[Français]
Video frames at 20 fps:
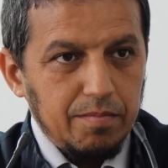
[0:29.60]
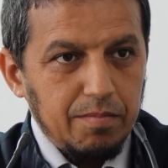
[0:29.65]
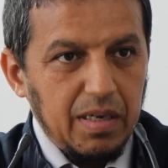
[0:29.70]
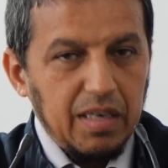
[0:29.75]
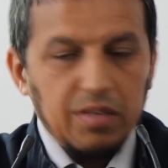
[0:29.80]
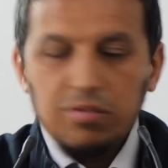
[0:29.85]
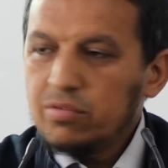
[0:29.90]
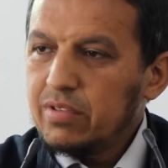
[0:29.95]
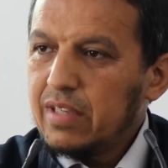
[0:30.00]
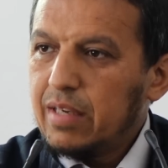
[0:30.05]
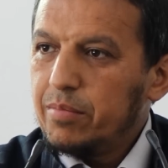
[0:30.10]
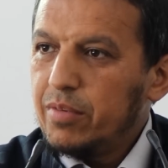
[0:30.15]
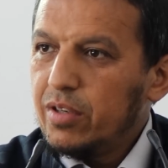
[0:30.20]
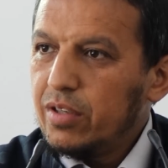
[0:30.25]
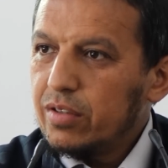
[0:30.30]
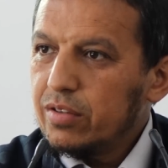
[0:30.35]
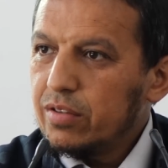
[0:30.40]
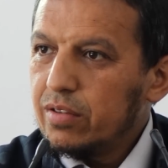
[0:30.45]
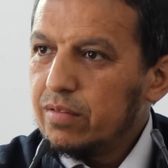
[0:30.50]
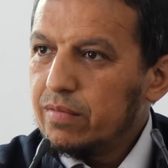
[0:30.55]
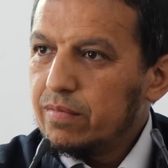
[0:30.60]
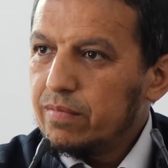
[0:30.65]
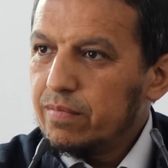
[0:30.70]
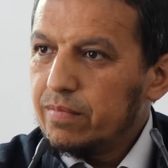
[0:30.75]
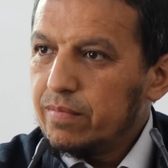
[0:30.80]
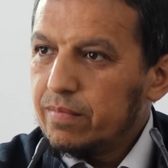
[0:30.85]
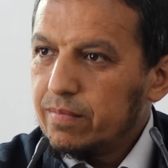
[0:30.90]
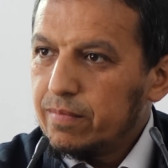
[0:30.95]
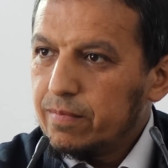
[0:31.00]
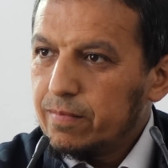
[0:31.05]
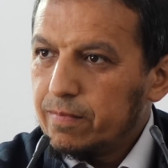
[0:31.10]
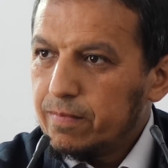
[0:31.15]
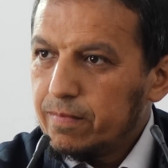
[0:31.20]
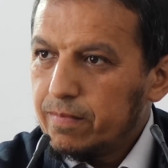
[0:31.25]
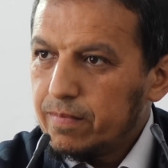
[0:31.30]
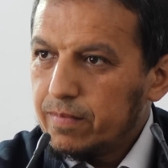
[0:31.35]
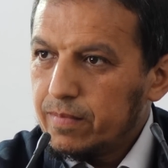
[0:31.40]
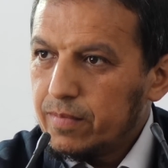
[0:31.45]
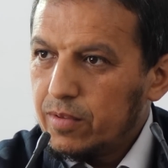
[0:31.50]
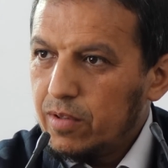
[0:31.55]
Parlons d'abord
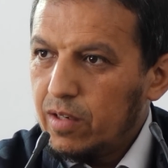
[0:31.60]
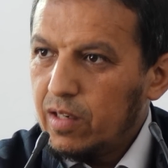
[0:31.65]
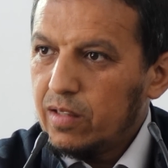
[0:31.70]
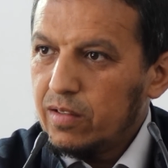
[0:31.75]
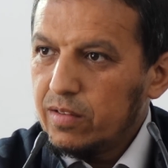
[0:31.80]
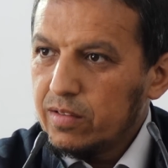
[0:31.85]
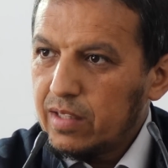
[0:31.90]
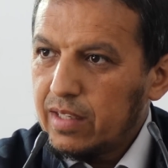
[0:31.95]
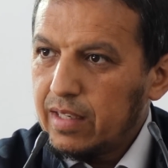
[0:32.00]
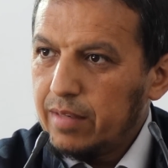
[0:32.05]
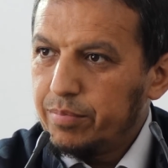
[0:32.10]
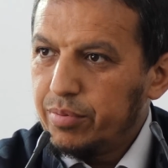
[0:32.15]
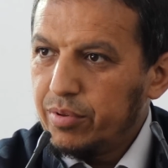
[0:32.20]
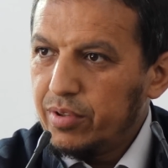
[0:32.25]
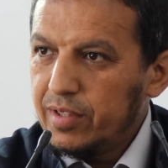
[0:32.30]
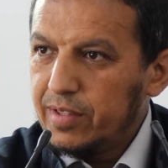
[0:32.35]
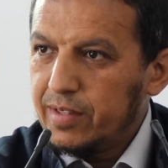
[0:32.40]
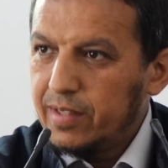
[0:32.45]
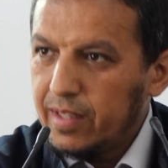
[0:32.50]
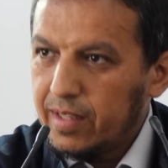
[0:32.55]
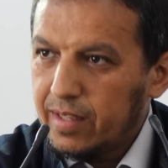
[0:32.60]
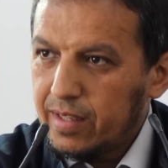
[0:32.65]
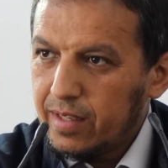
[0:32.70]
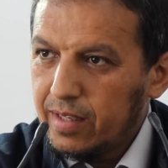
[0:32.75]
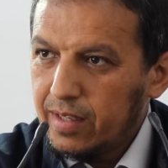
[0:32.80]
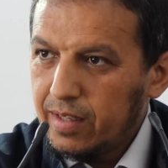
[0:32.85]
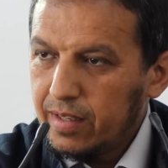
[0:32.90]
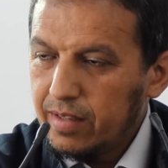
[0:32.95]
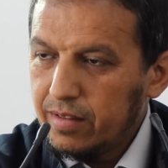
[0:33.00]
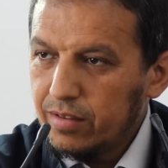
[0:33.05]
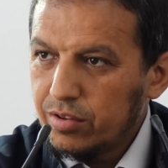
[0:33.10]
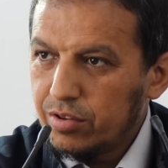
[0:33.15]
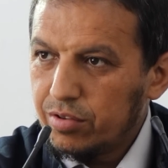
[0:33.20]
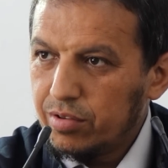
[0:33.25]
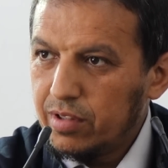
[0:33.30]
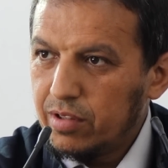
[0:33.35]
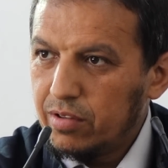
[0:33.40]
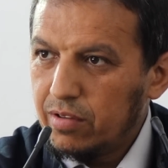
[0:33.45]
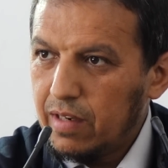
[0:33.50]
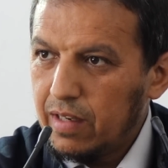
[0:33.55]
de la rentrée politique et
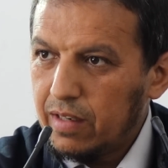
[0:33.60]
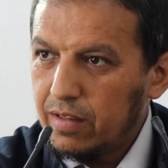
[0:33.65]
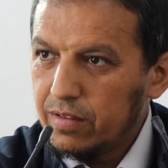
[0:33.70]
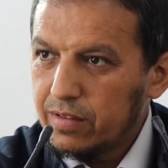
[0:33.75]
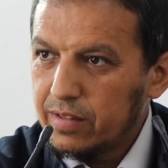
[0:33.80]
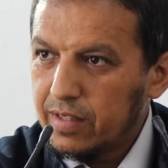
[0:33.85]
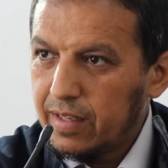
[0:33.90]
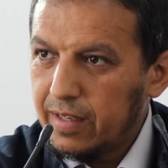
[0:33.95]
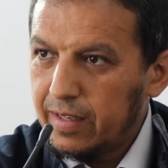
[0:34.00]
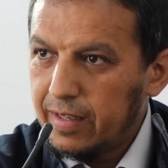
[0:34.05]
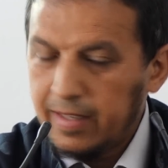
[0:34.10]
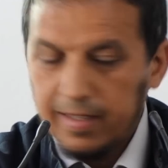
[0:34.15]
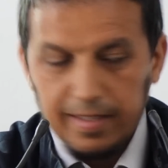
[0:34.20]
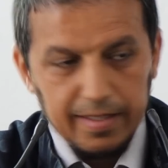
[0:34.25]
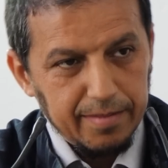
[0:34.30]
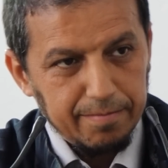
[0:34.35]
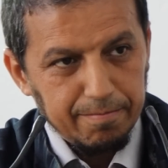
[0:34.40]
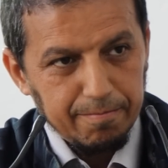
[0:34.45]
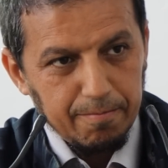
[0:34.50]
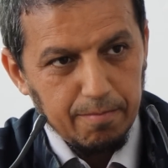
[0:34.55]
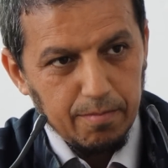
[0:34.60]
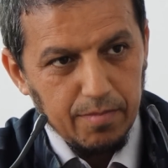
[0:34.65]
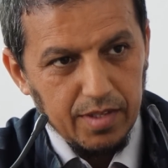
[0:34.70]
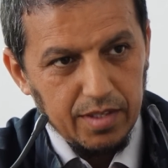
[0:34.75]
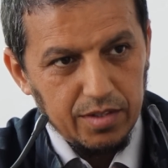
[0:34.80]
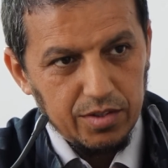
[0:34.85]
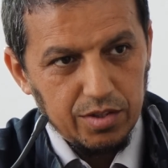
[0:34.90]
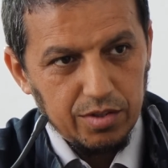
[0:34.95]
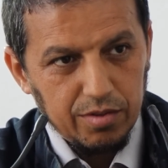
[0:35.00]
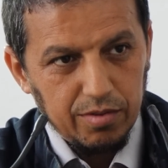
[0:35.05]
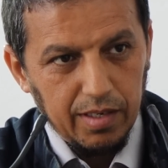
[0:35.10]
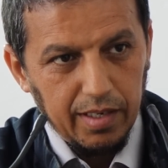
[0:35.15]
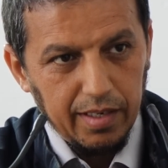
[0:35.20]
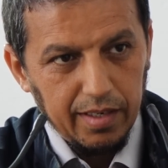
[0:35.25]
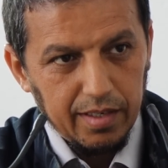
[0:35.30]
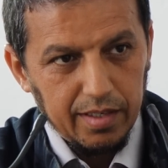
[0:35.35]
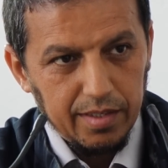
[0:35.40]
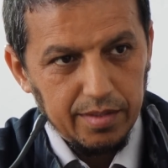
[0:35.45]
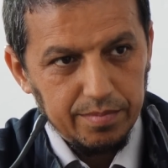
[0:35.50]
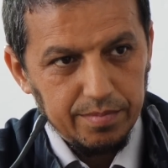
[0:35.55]
ensuite de la rentrée
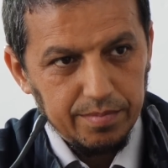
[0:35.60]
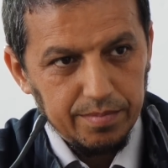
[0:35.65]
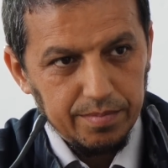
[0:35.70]
scolaire